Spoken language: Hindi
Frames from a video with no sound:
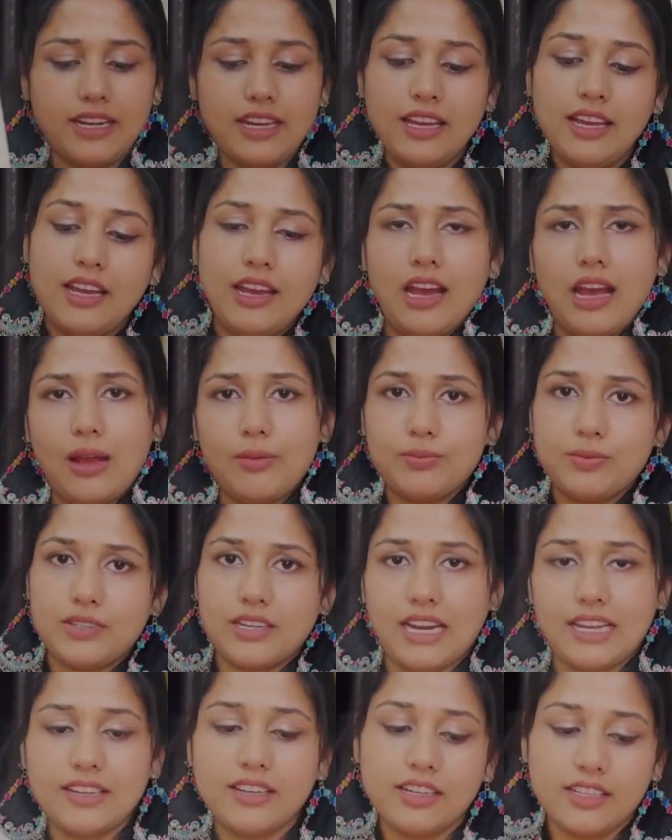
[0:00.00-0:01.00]
है आप
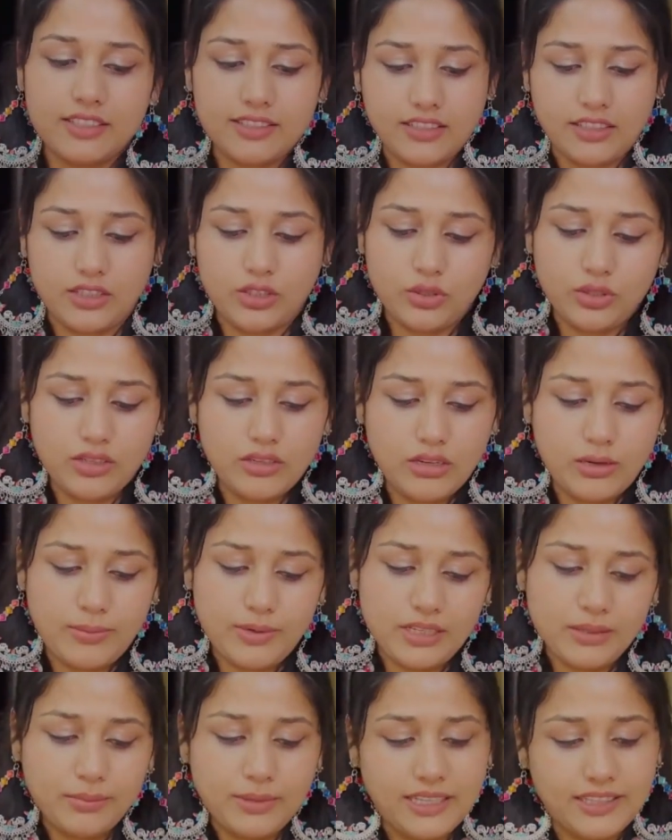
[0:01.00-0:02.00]
ट्राई कर सकते हो ये वाला
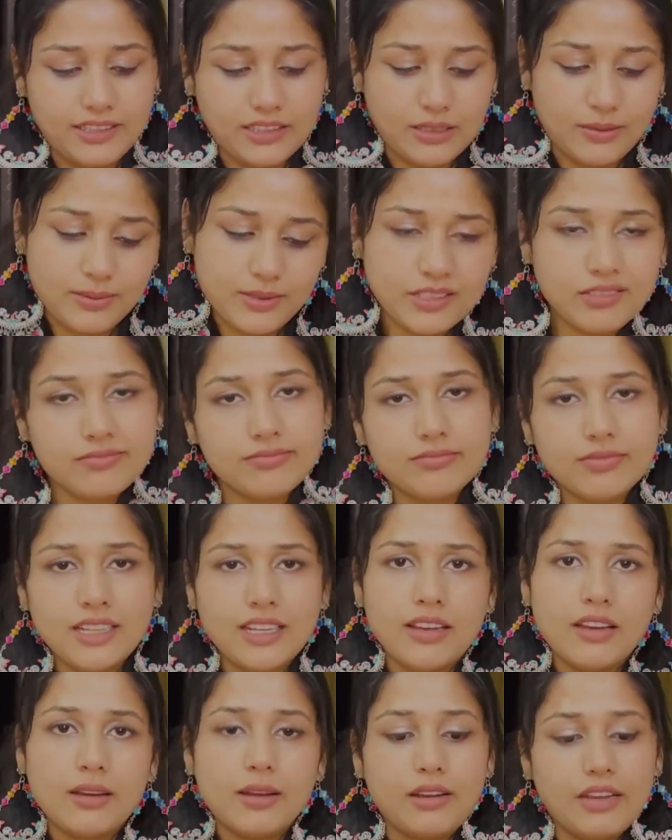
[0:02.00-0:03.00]
प्रोडक्ट मेरी तरफ से
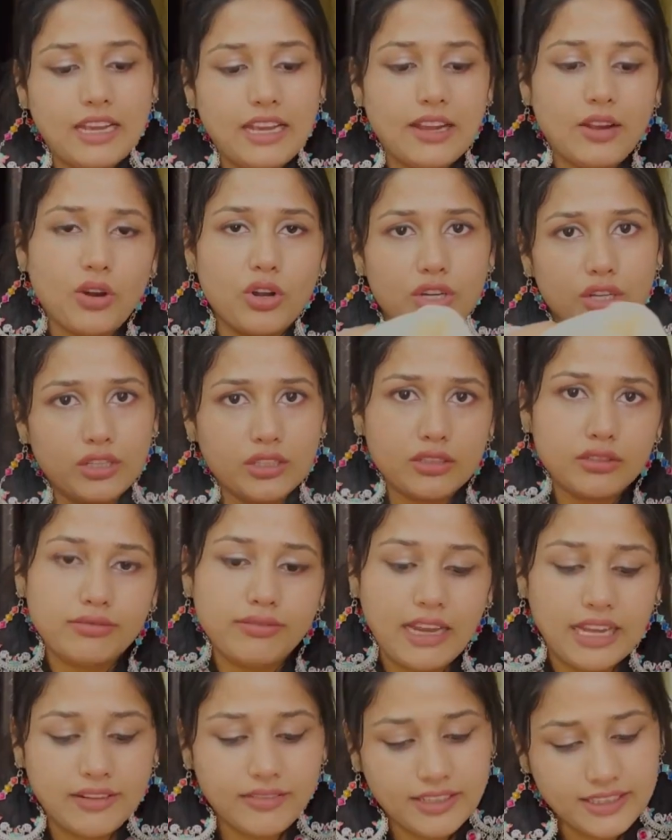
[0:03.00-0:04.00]
अकॉर्डिंग टू
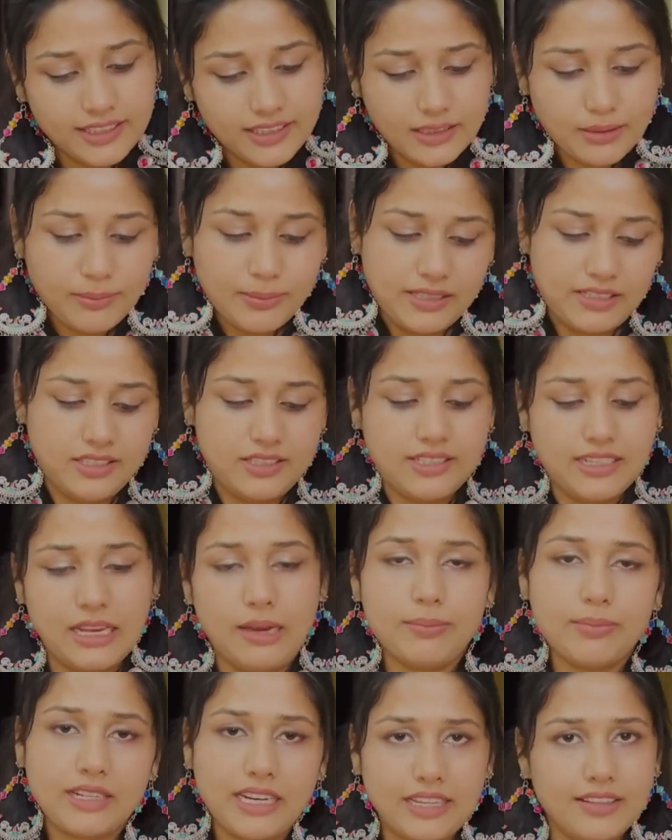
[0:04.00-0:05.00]
फाइव हंड्रेड बेस्ट है
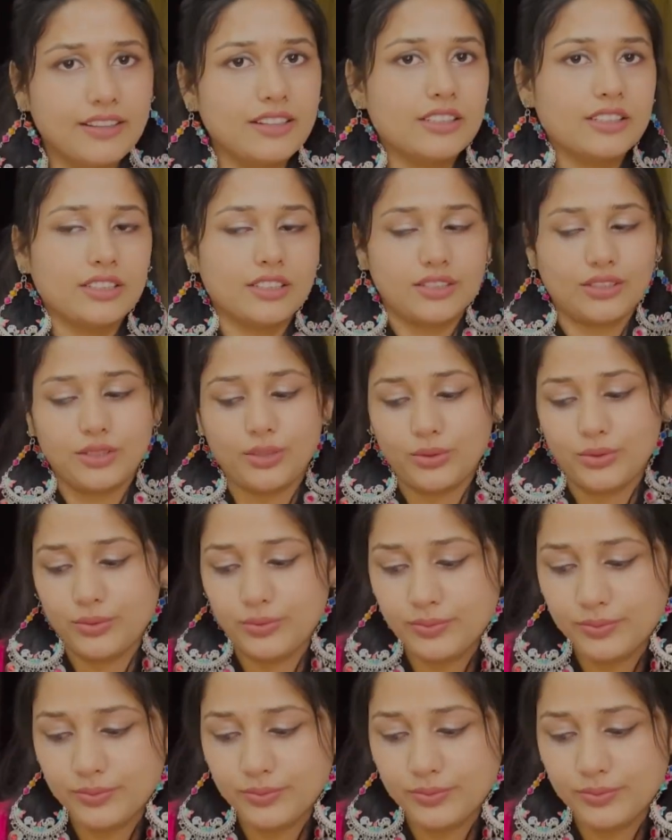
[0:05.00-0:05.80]
आप ट्राई कर सकते हो